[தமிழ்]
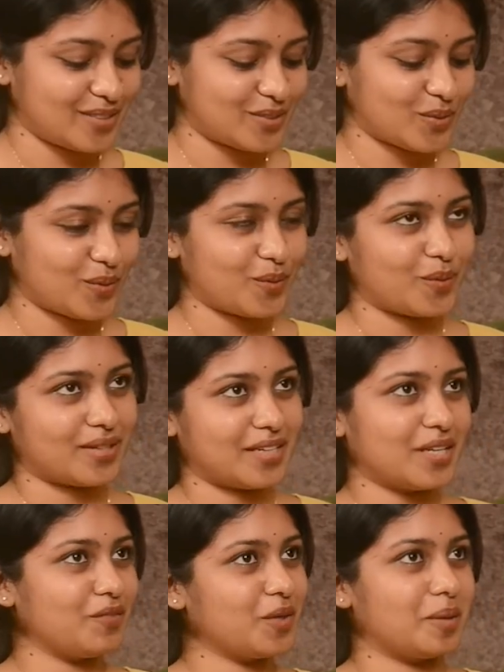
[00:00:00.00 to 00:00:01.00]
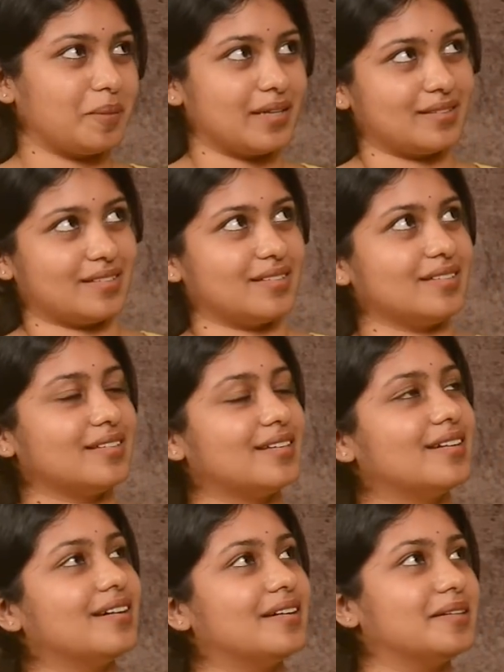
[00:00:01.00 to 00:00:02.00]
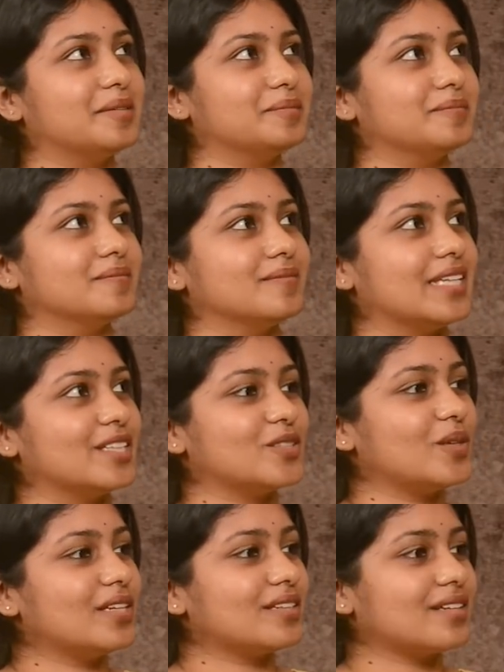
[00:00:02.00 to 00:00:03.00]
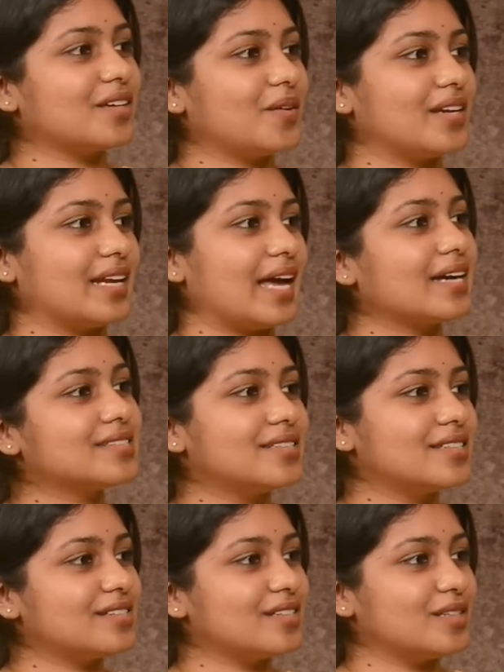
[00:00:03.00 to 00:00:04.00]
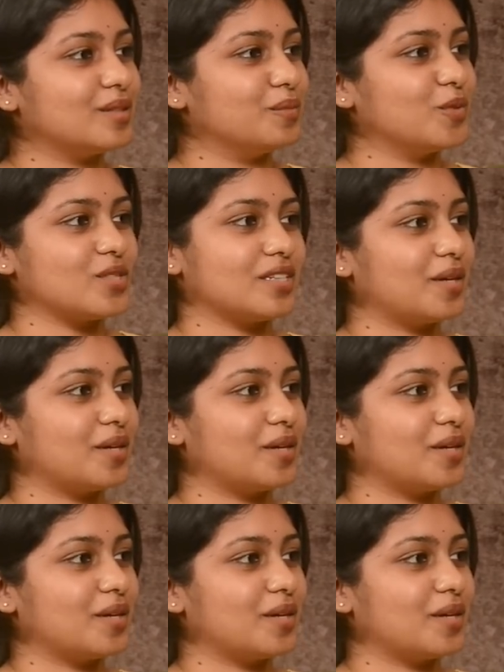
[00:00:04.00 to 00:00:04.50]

ஸோ ஒரு இன்டர்வியூவில் பார்த்தேன் um, நீங்கள் சொல்லியிருந்தீங்க யூஆர் அன் ஆக்சிடென்டல் மியூசிக்